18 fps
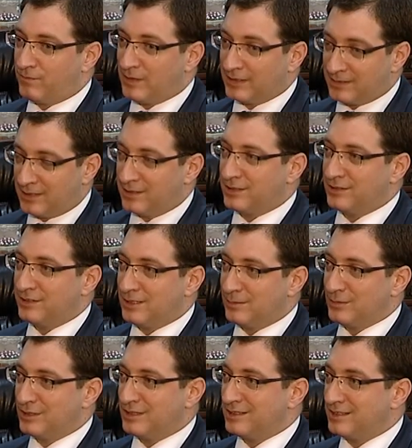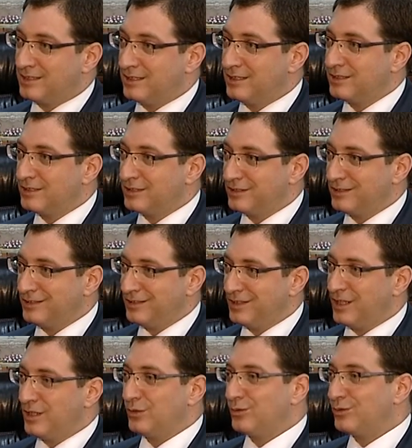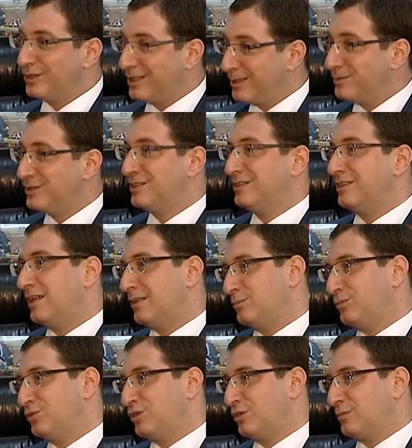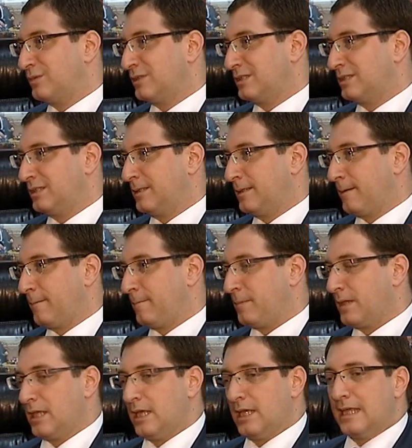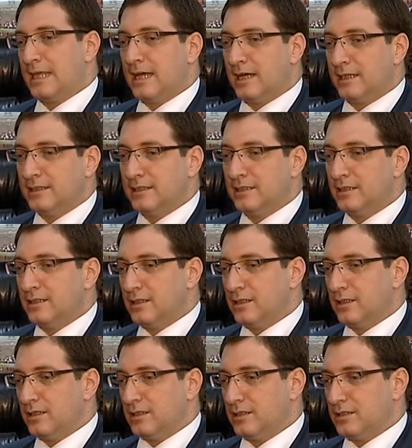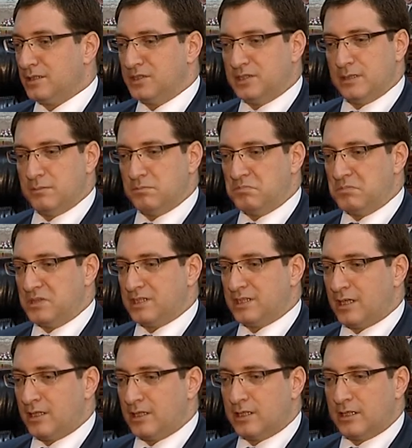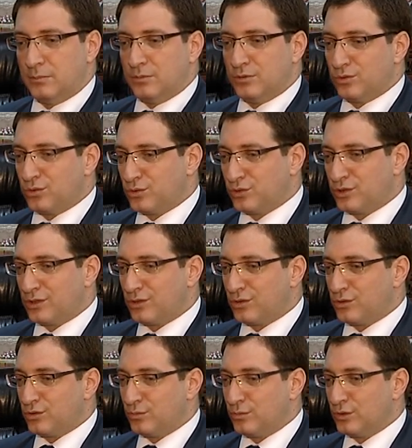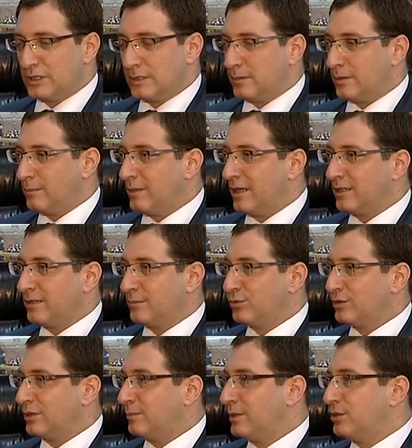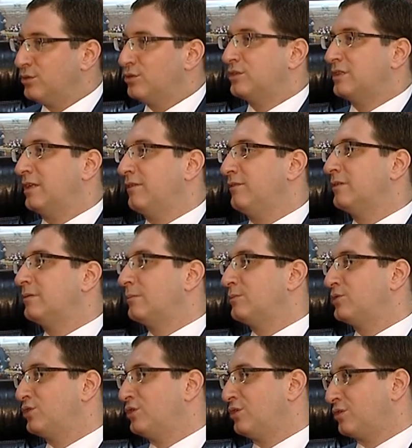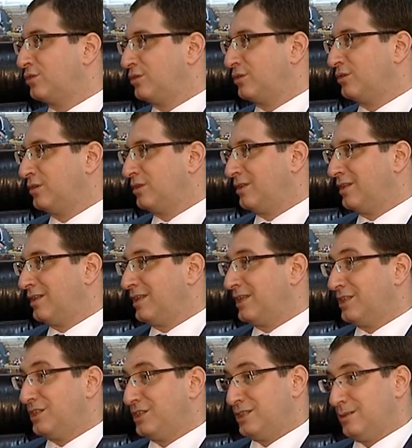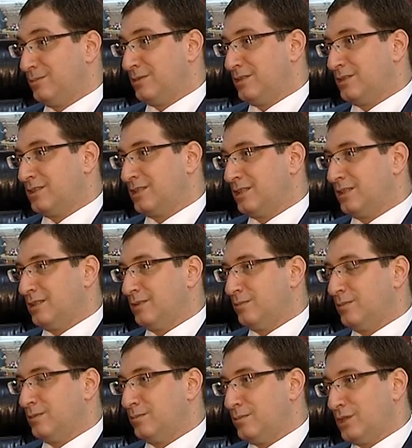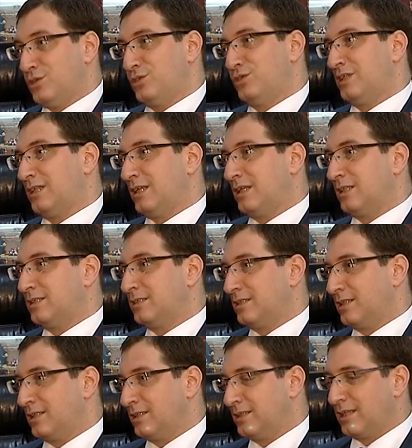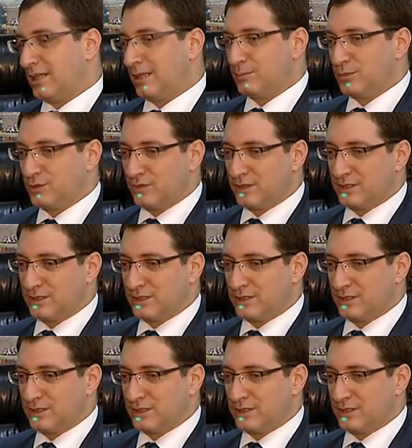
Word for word: vatandaşlarımızın sayısının dönem içinde artmış olması. Yani e, işte mesela 2009'a döndüğümüz zaman belki burada 500 tane firmamız yoktu. Şimdi sayı 1500'e neredeyse dayanmış